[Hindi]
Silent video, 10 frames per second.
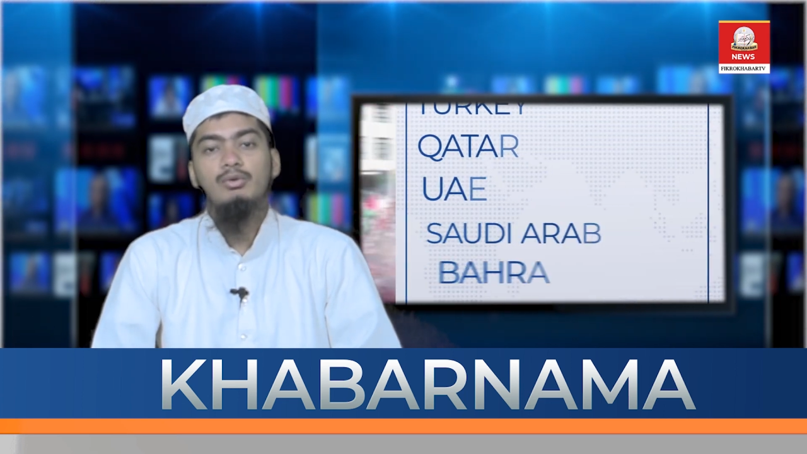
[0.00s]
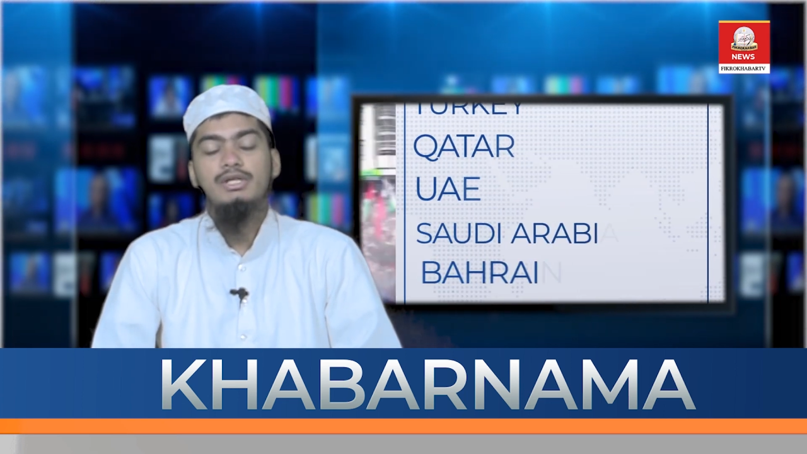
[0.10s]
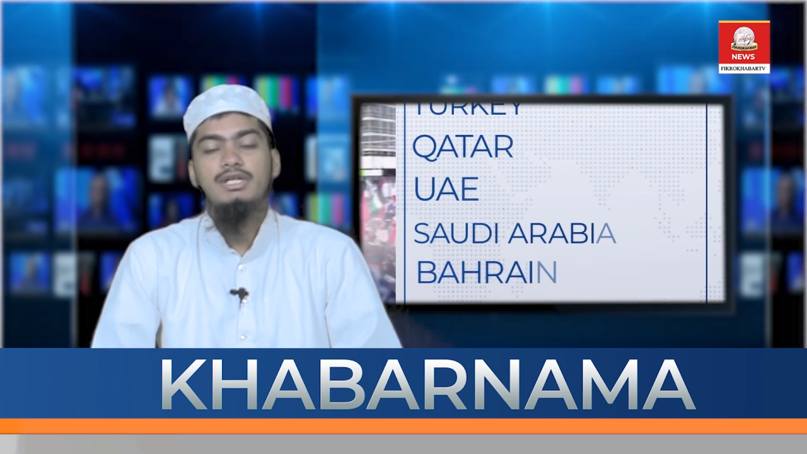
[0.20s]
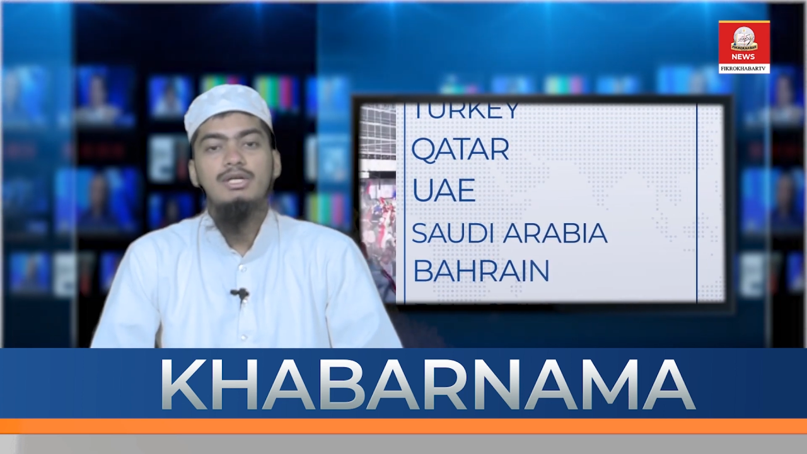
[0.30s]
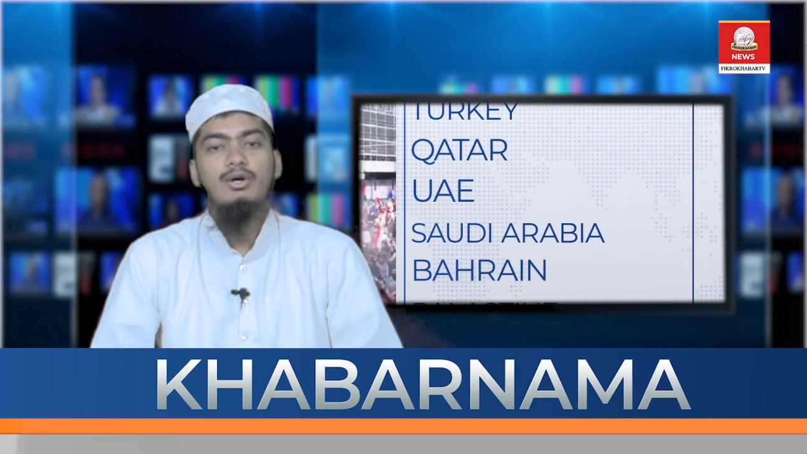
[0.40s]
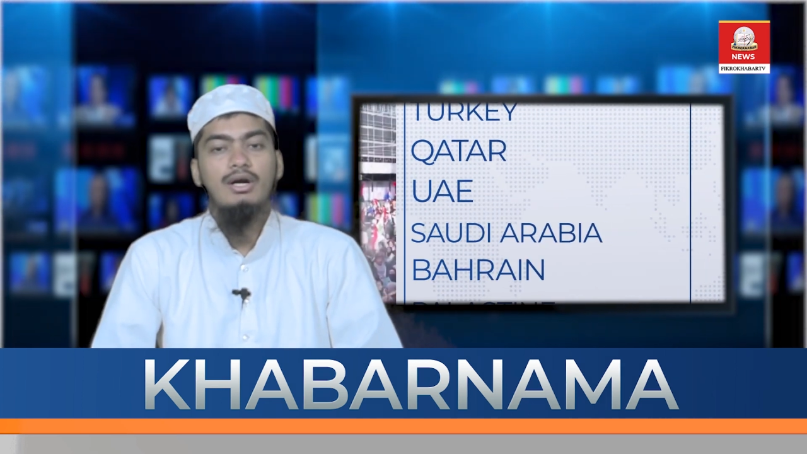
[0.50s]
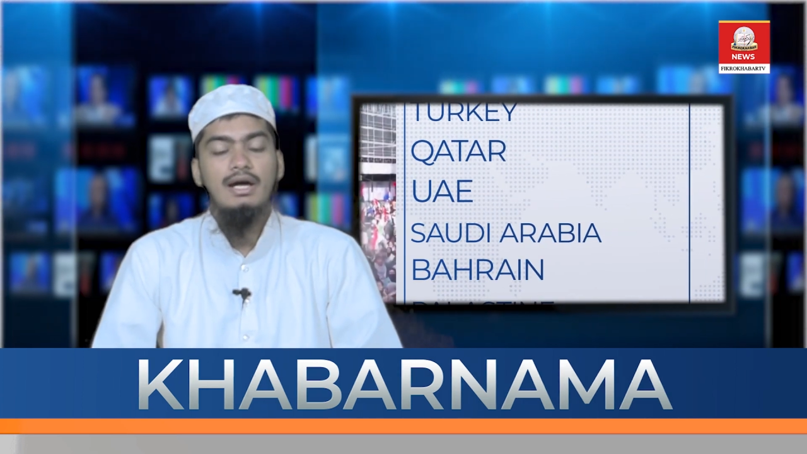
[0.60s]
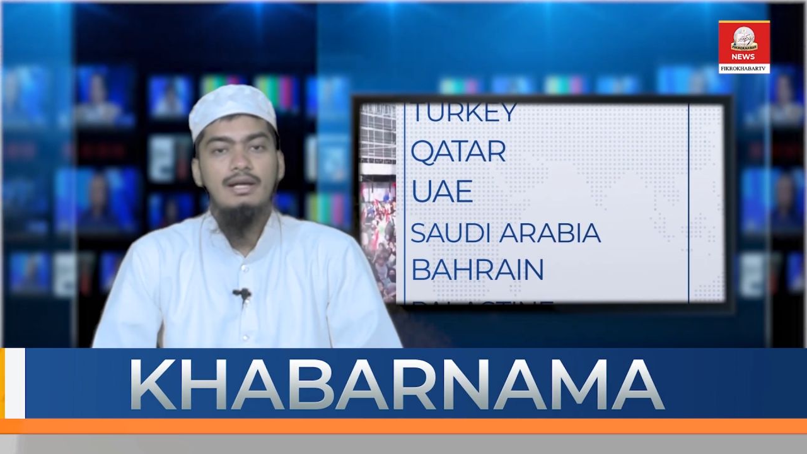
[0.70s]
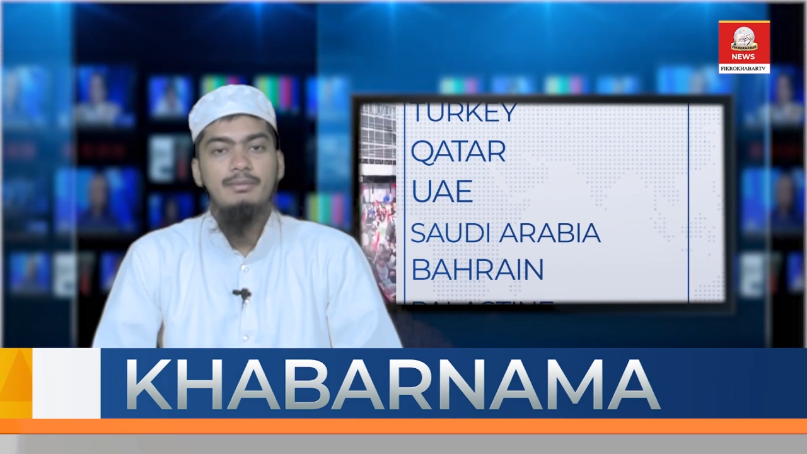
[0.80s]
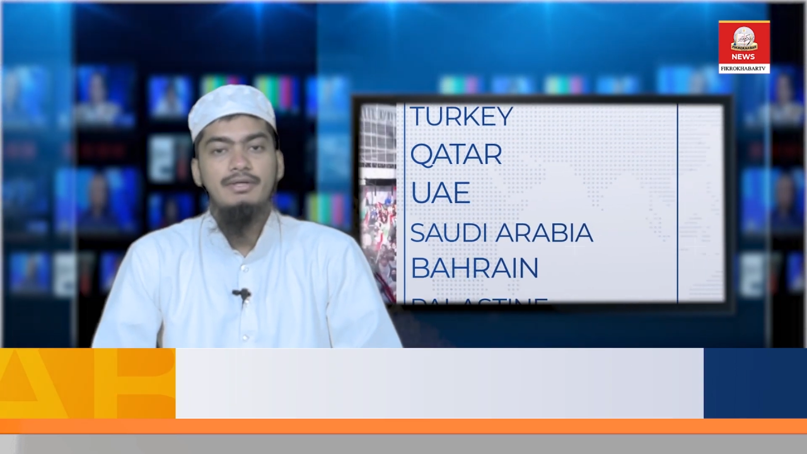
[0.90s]
मुल्की और
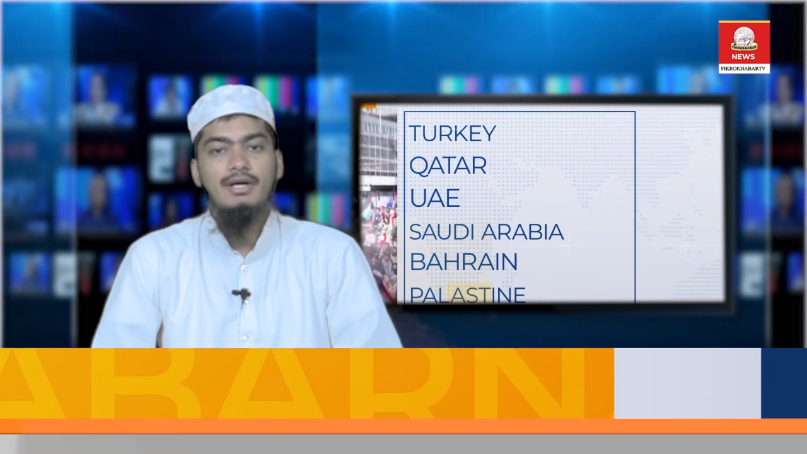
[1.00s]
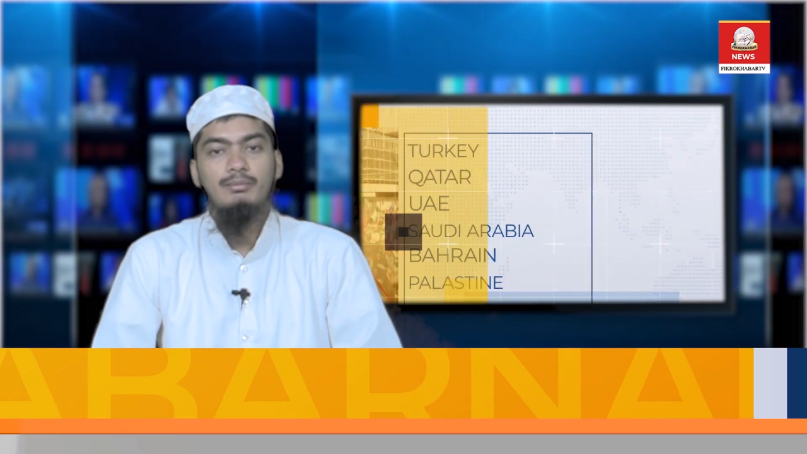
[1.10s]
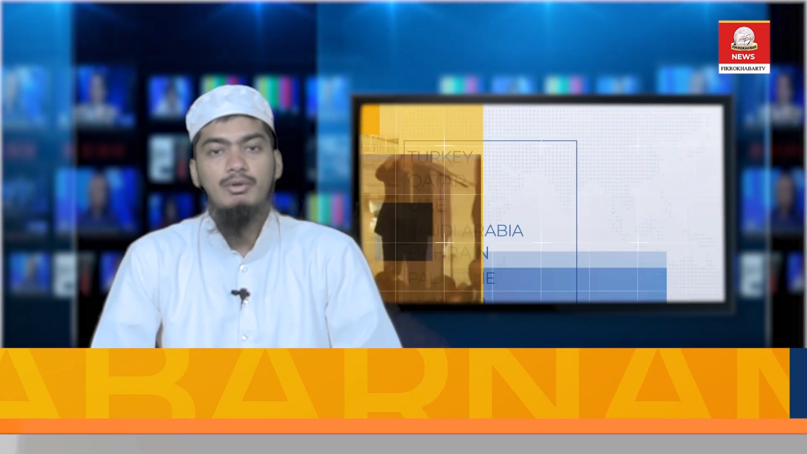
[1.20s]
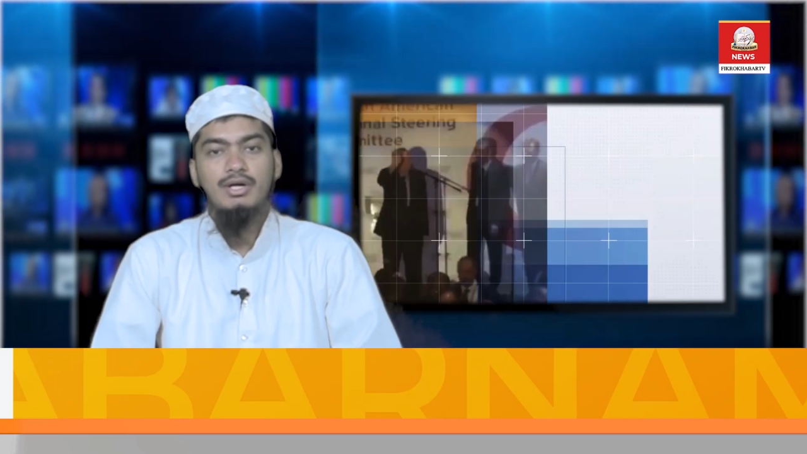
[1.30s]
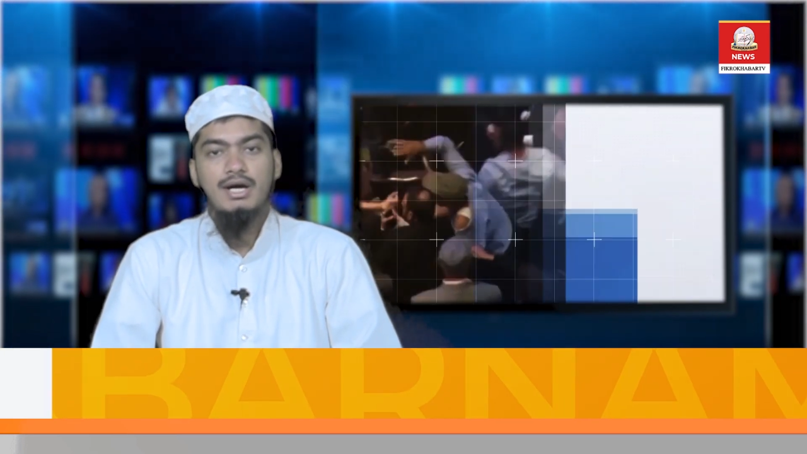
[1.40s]
आलमी अहम और